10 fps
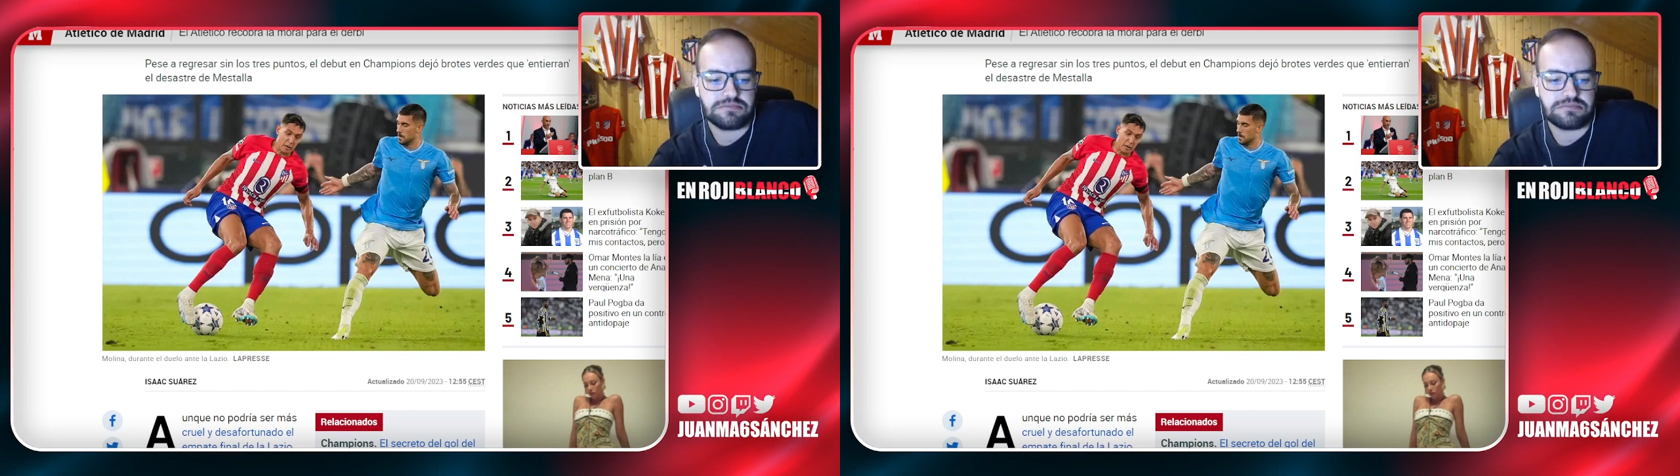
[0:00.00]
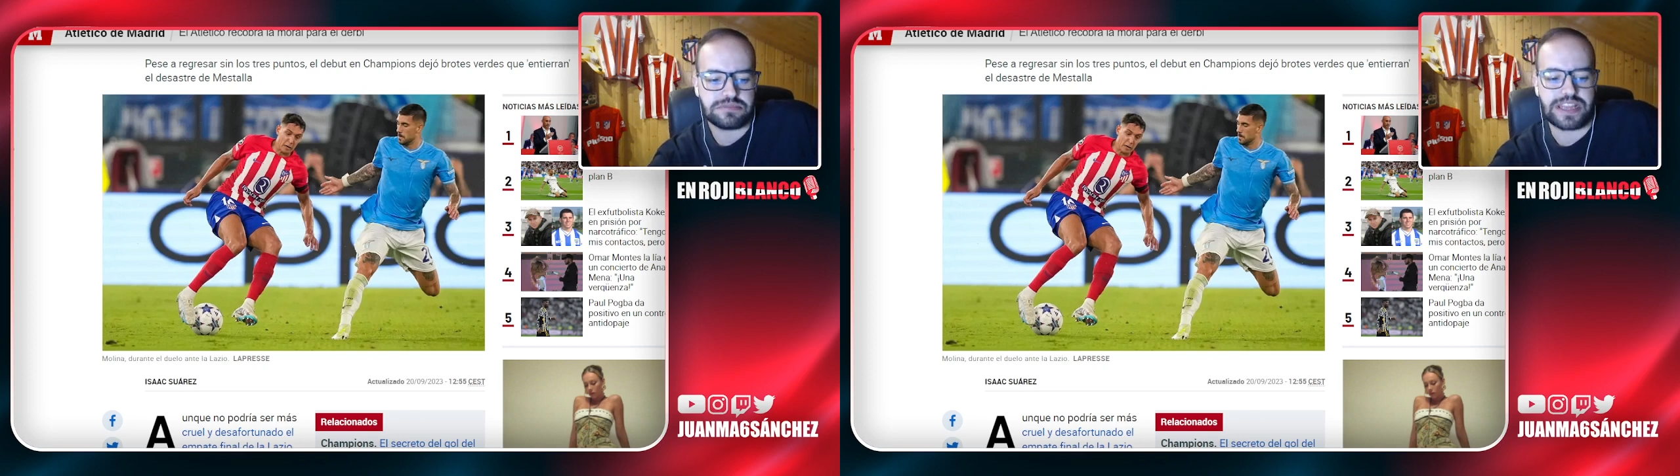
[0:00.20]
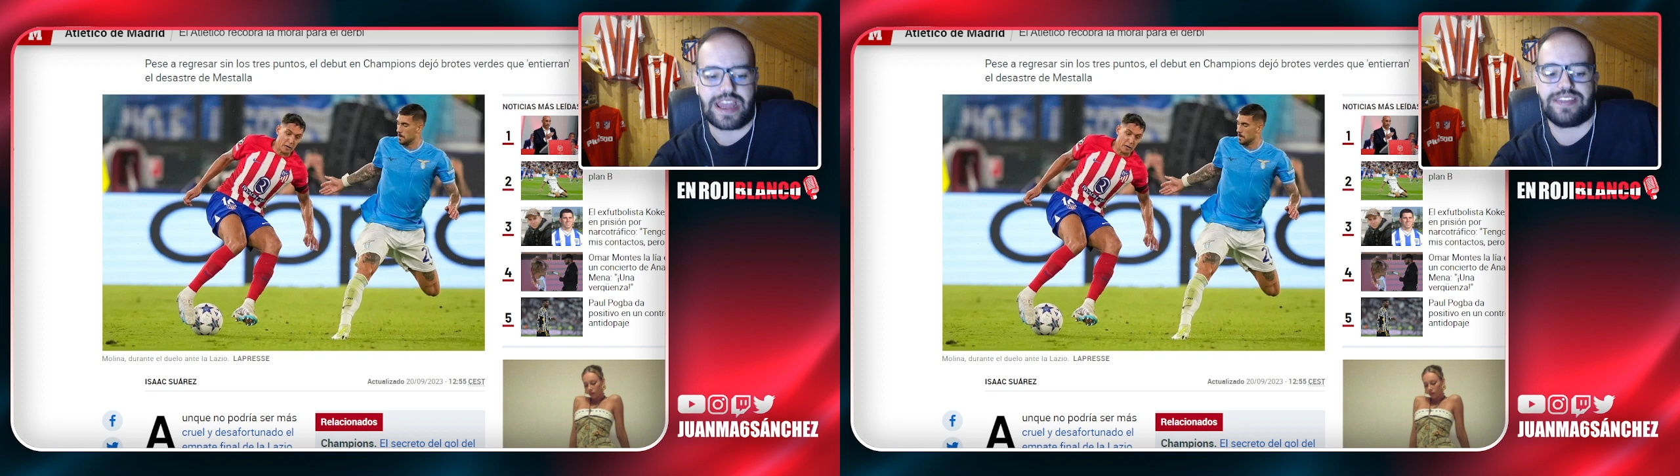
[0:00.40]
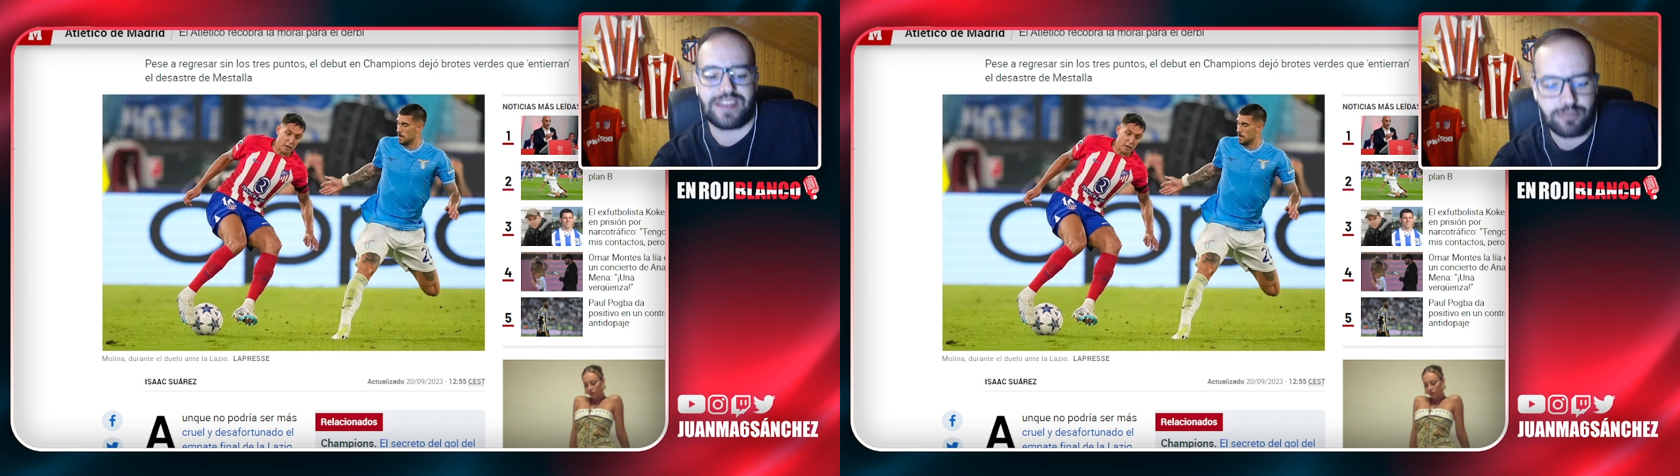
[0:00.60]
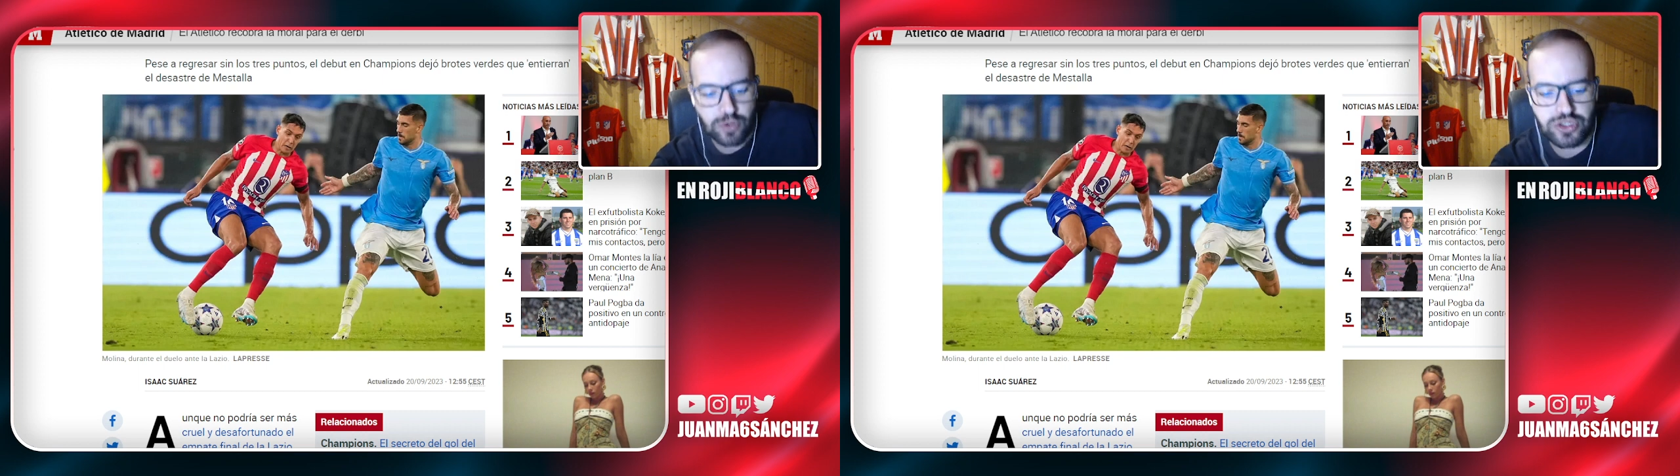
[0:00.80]
de
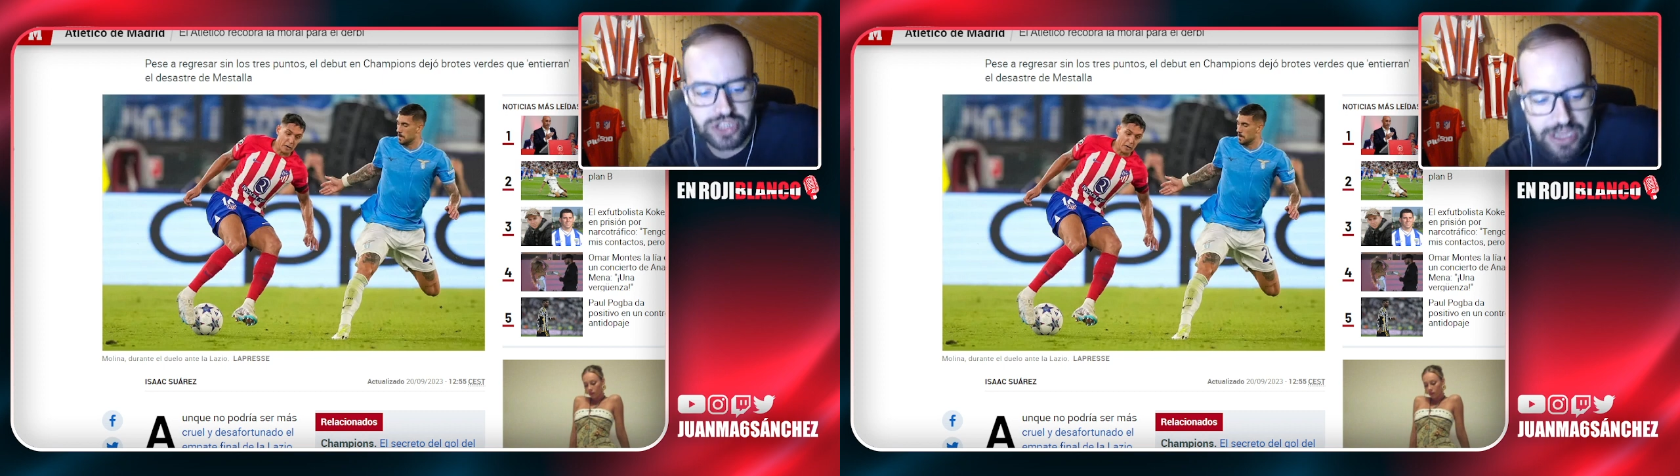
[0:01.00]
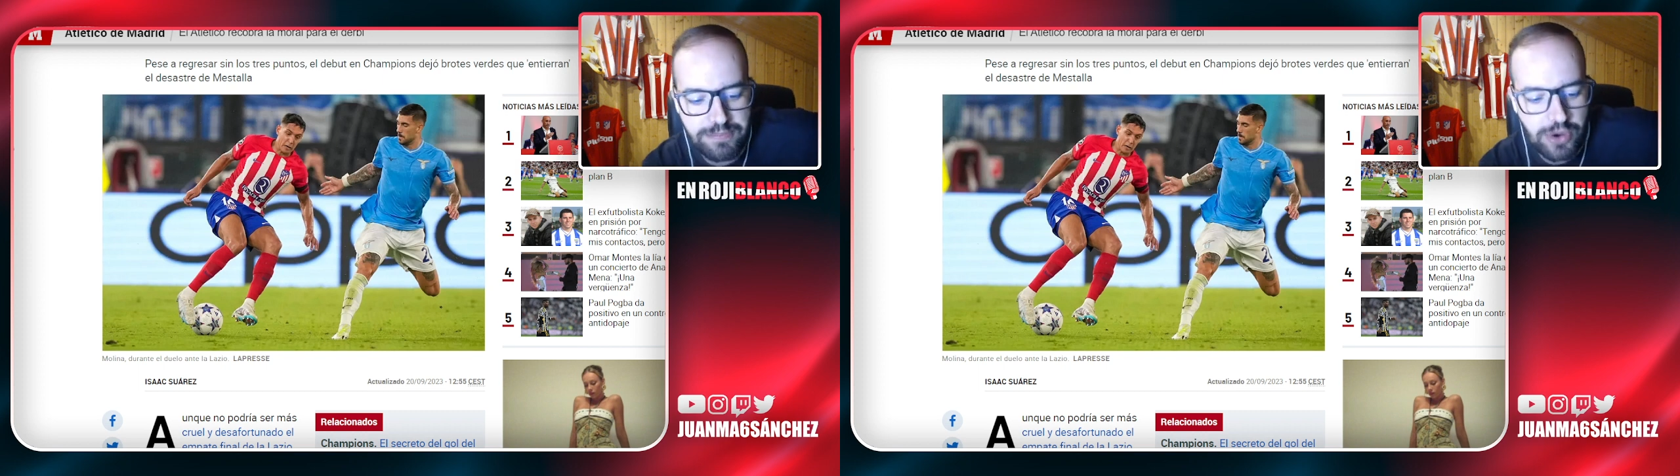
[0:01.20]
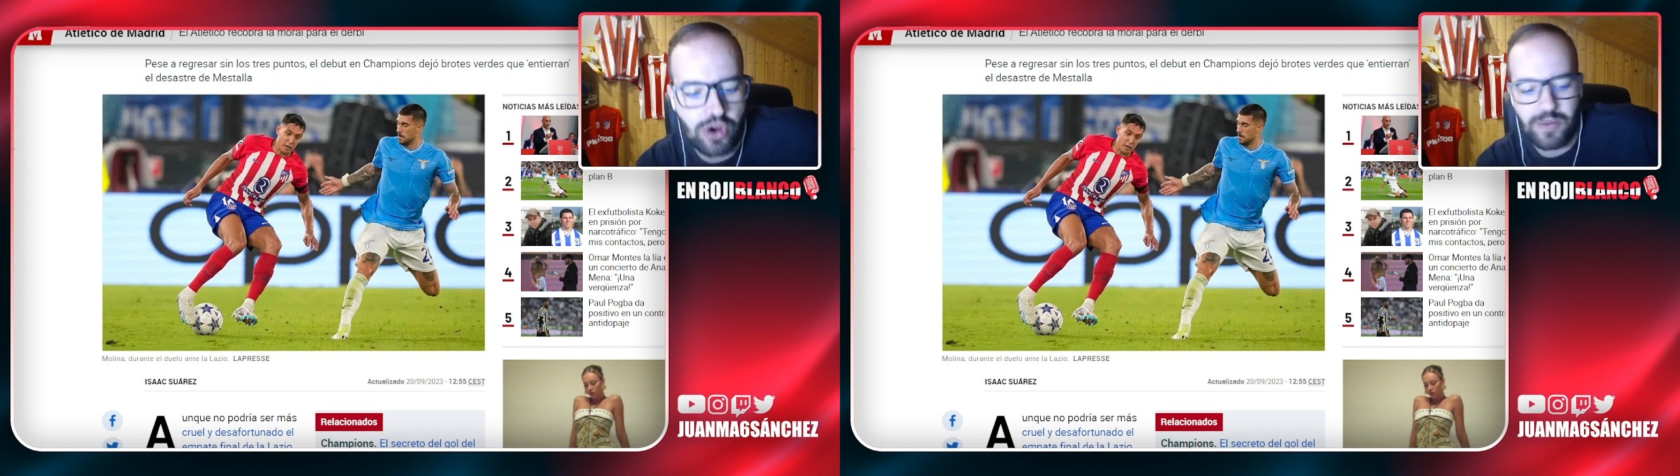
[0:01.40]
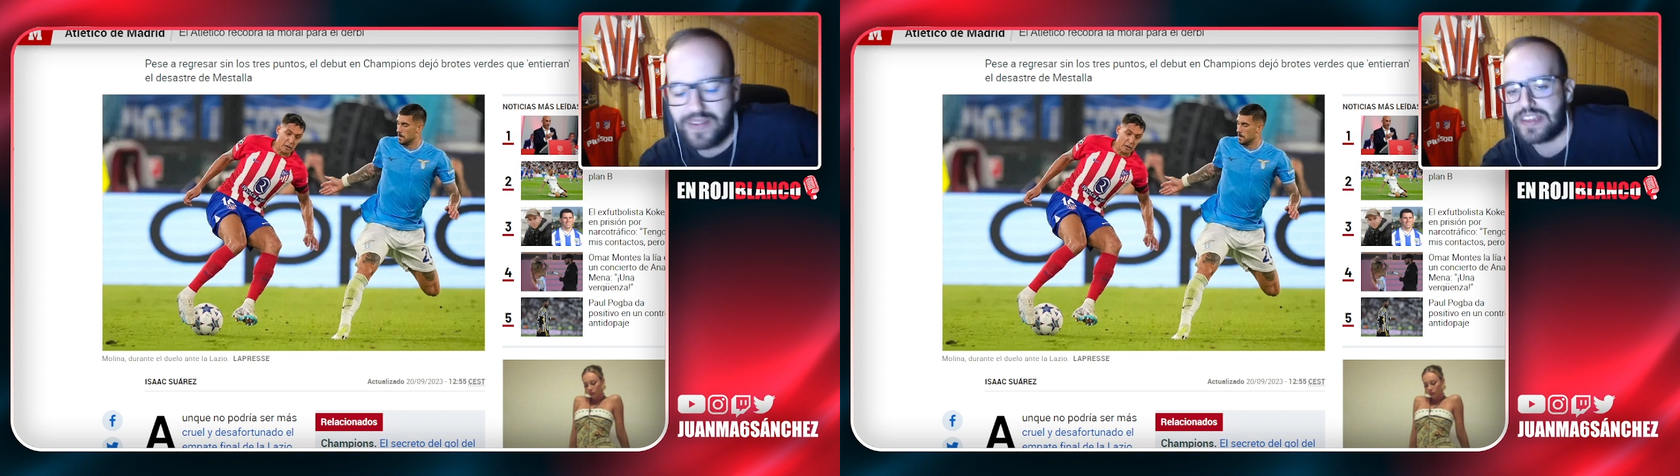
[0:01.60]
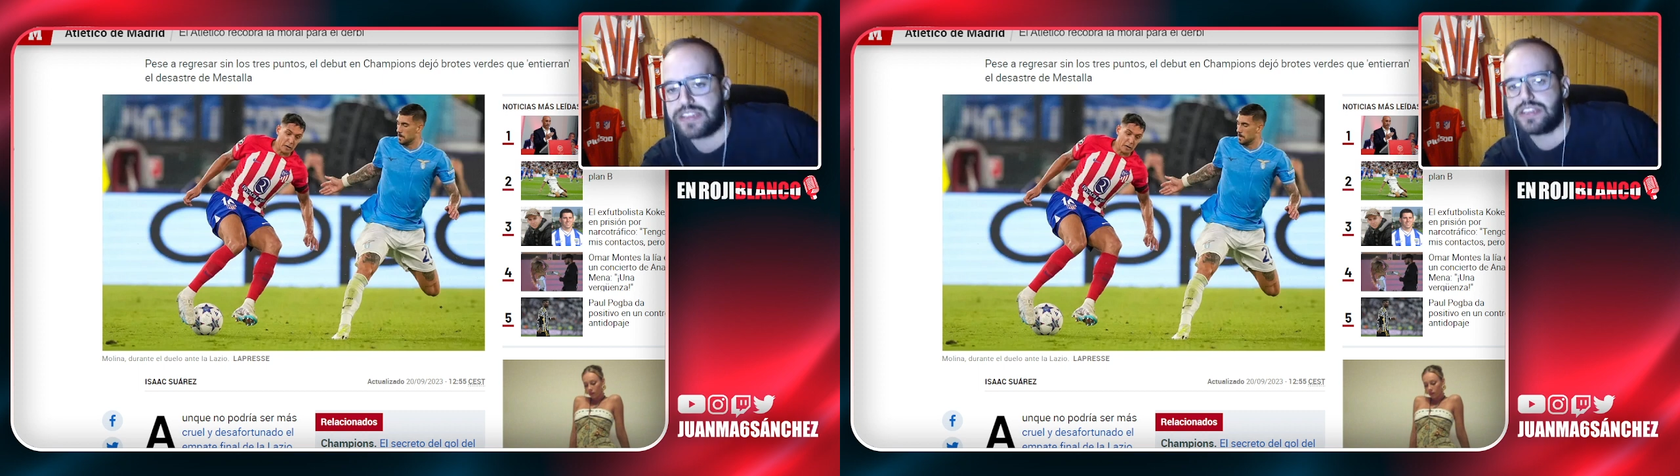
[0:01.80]
hace mucho tiempo como
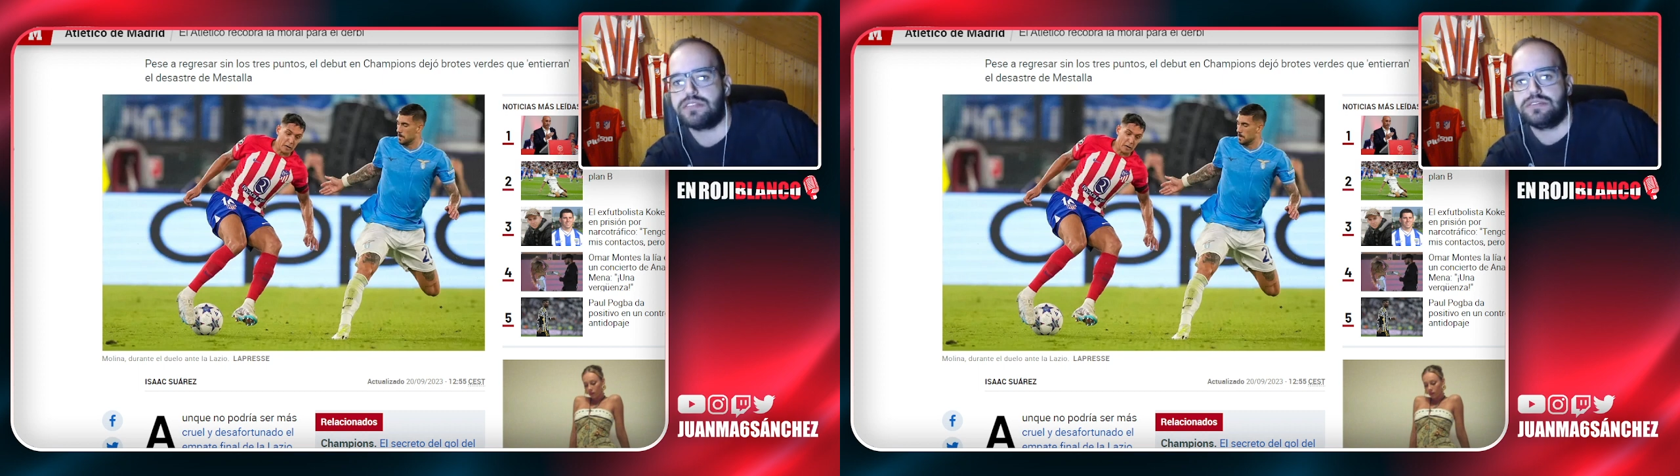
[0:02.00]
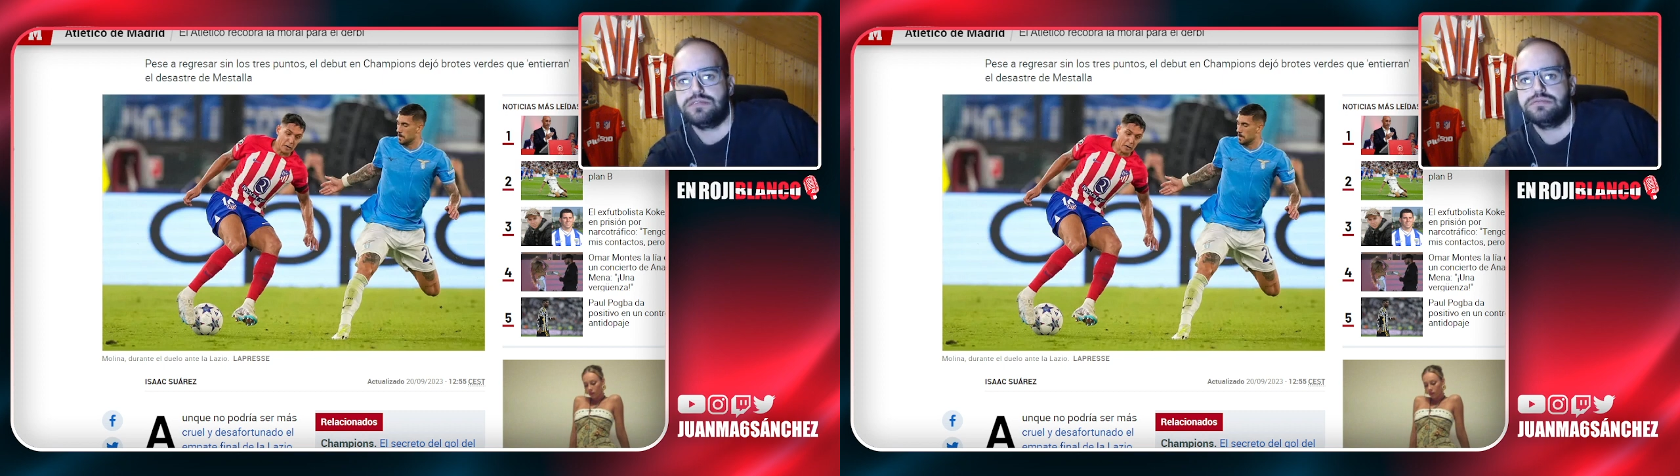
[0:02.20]
Atlético.